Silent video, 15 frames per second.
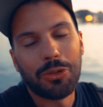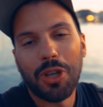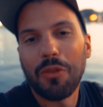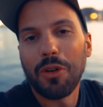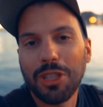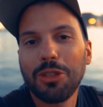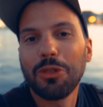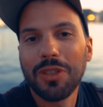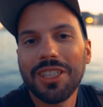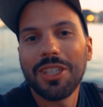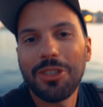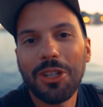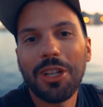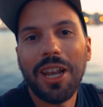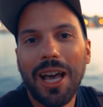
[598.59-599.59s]
cioè a volte dovete
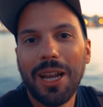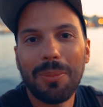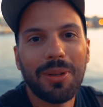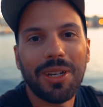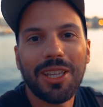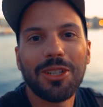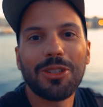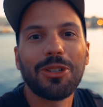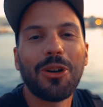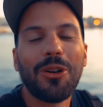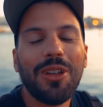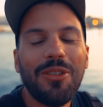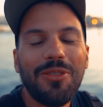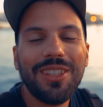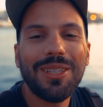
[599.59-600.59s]
accelerare perché sennò
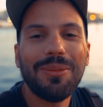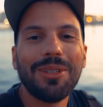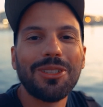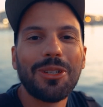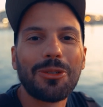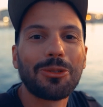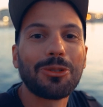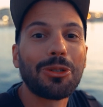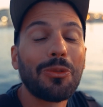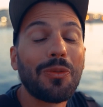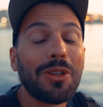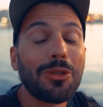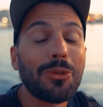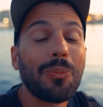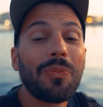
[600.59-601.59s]
effettivamente lo scooter non
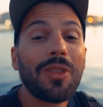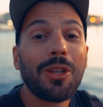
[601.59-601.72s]
va giù,